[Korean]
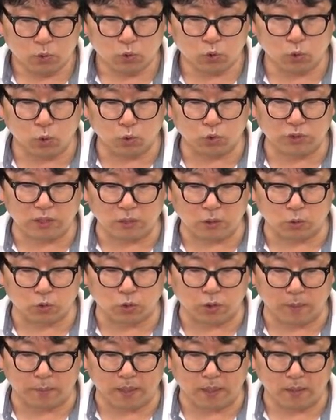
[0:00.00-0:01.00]
투스타
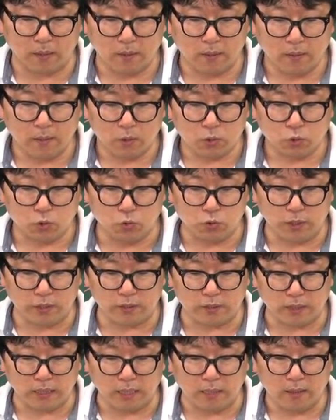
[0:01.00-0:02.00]
정도 해봐.
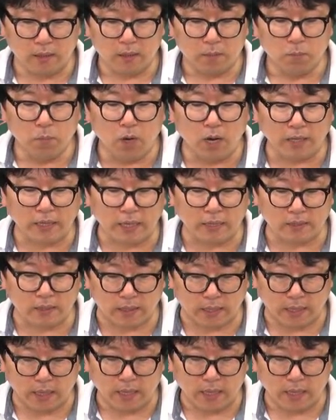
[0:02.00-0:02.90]
중요하니까. 뭐가 되기 전에?